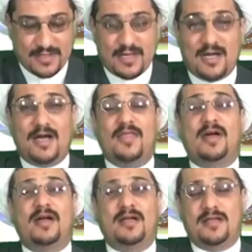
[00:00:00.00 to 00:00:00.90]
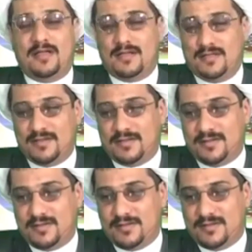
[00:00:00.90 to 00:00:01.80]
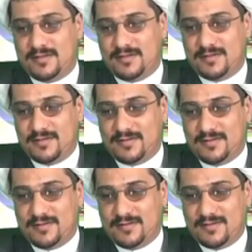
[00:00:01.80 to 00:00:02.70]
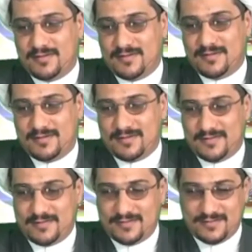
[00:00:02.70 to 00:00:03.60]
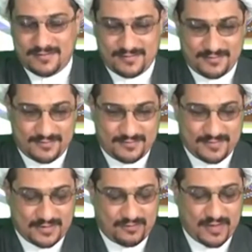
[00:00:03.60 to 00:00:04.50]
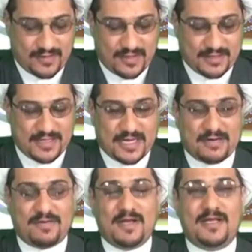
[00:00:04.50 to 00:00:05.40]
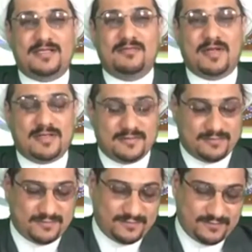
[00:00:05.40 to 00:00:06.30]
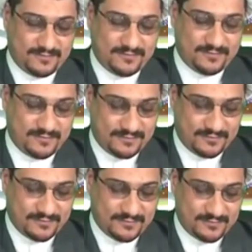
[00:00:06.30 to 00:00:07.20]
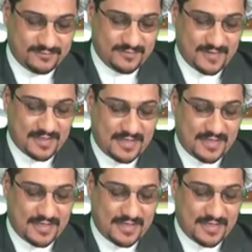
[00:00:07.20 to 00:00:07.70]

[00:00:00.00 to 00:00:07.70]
هذا الله يسلمك لا لا ما عندي الا الفاظ طيبه ان شاء الله يا شيخ واثق تفضل اتعرف على اسمك انا معك عبد العزيز من السعوديه